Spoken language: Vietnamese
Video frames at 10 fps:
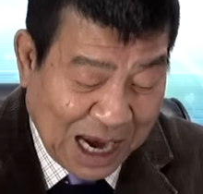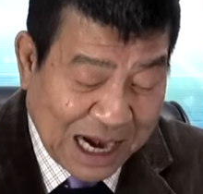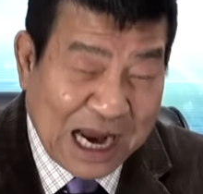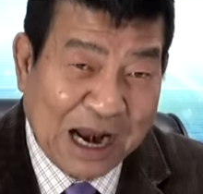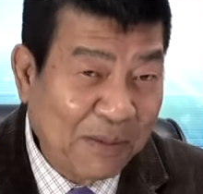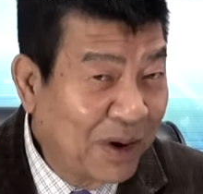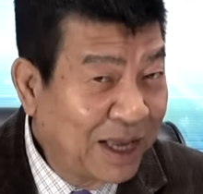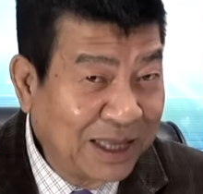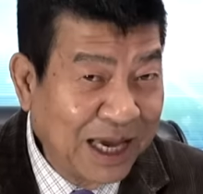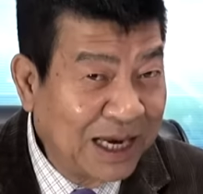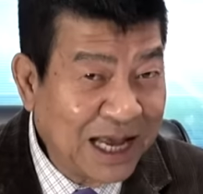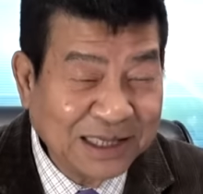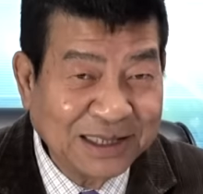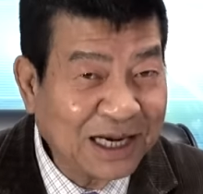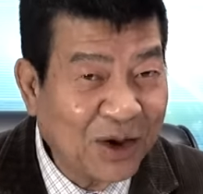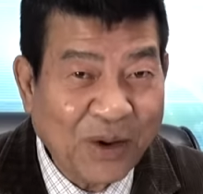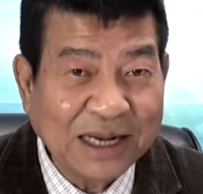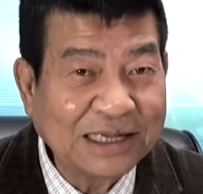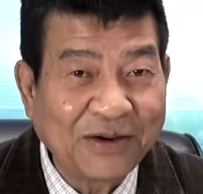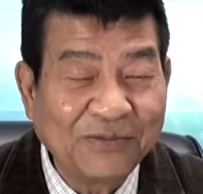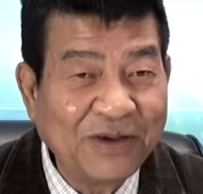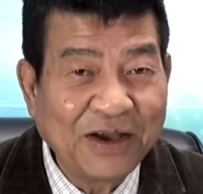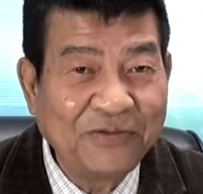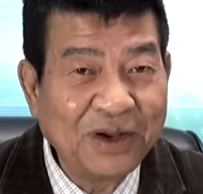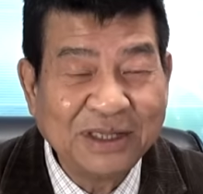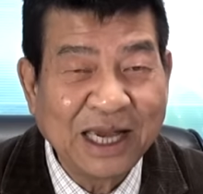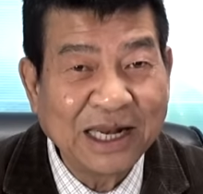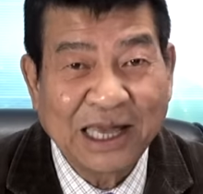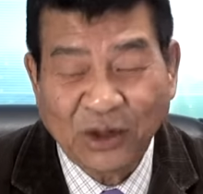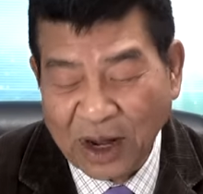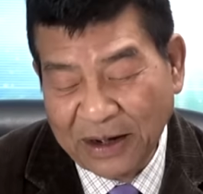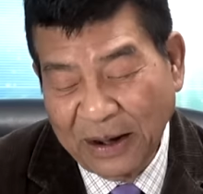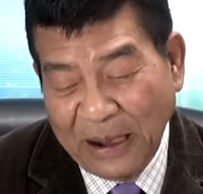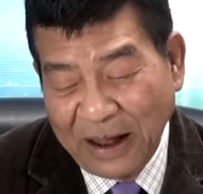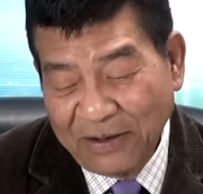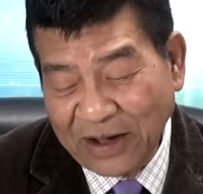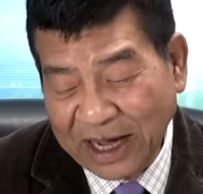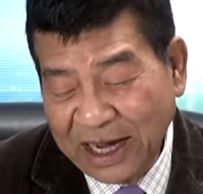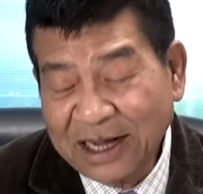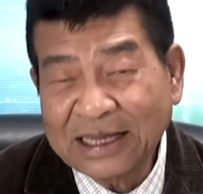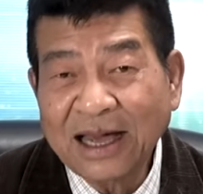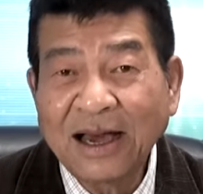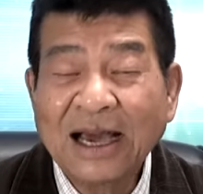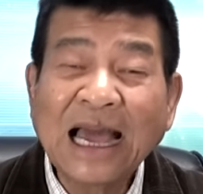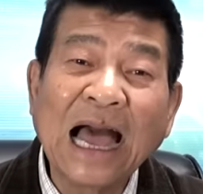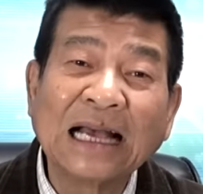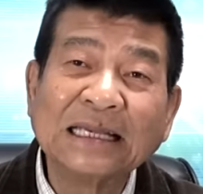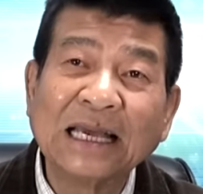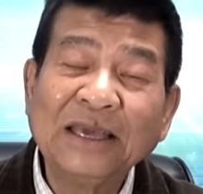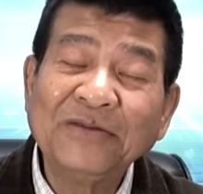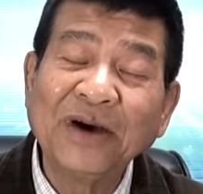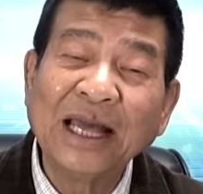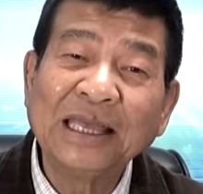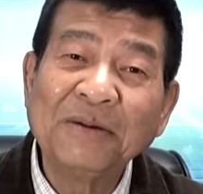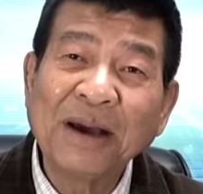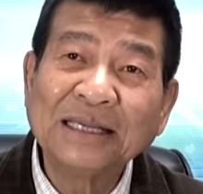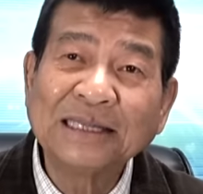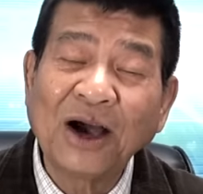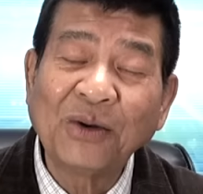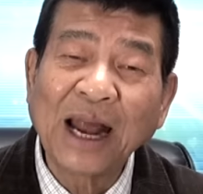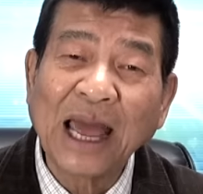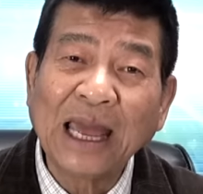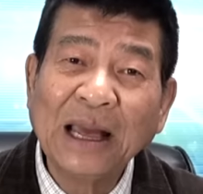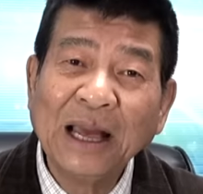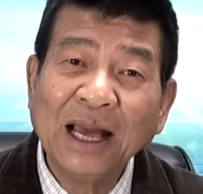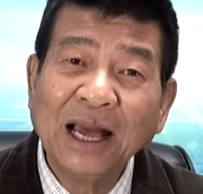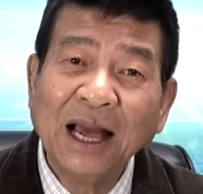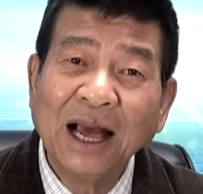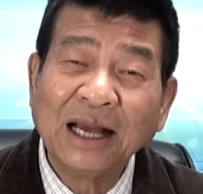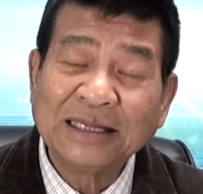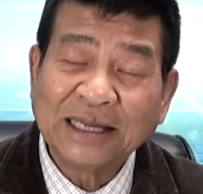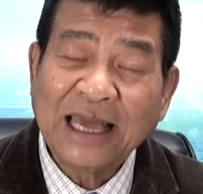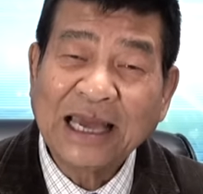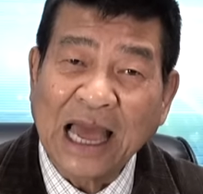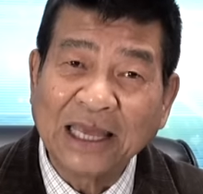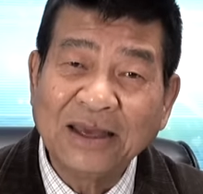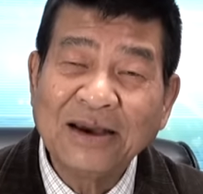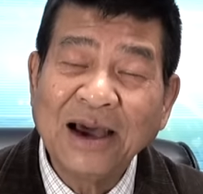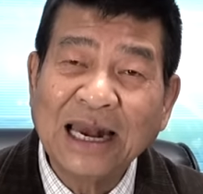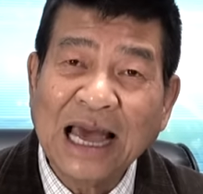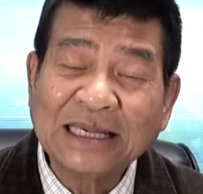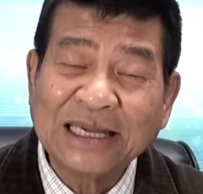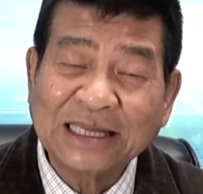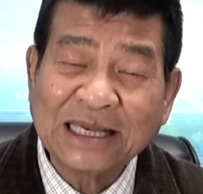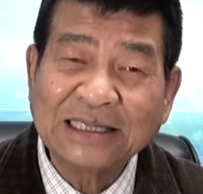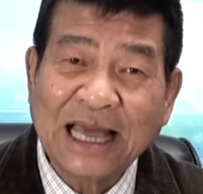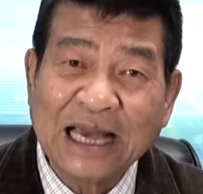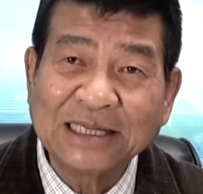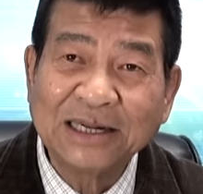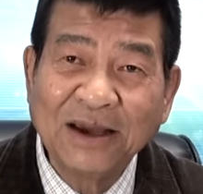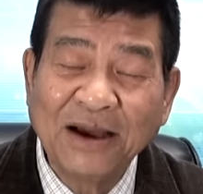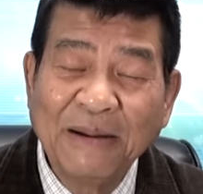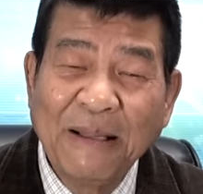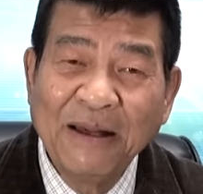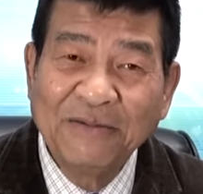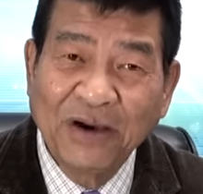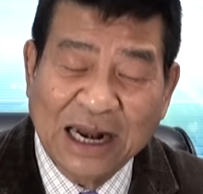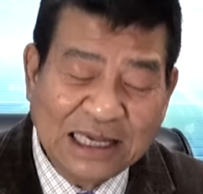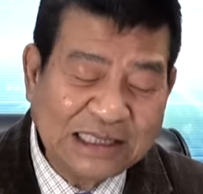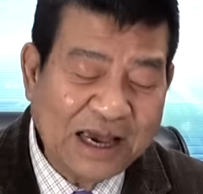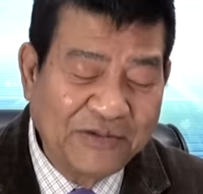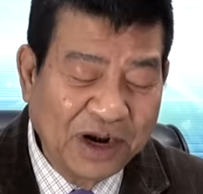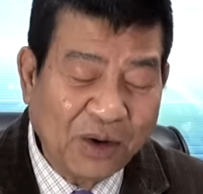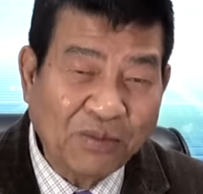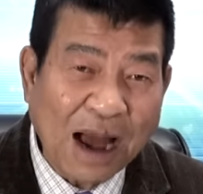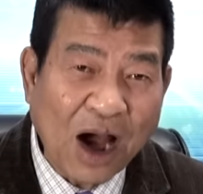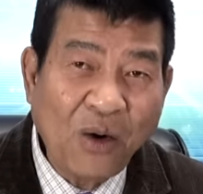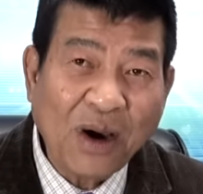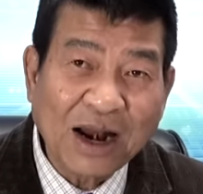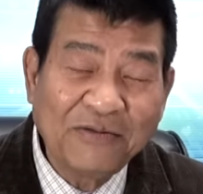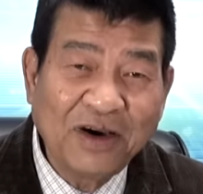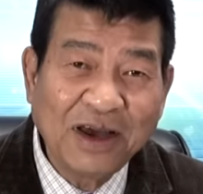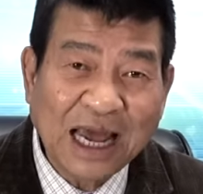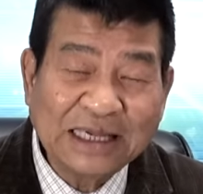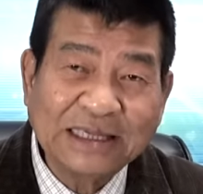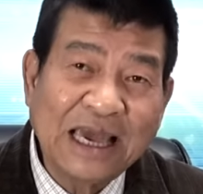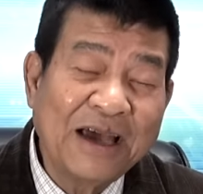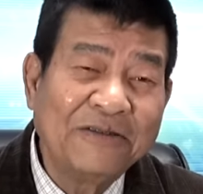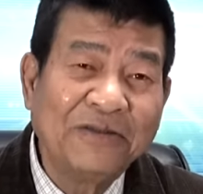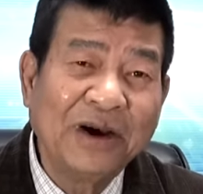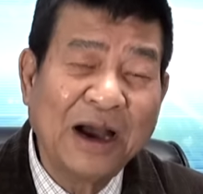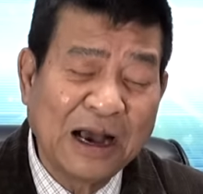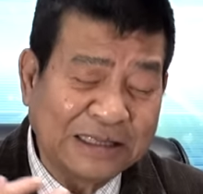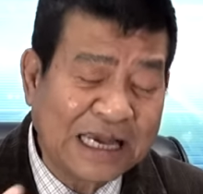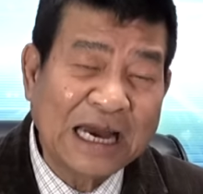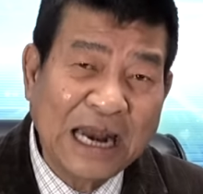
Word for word: Đây là một cái tin hết sức là quan trọng về phương diện kỹ thuật và khiến người ta ngỡ ngàng rằng như vậy thì mai sau này uh, sẽ thấy cảnh những người lái xe Tesla trên đường vừa lái xe vừa đọc báo hoặc là vừa lái xe vừa trang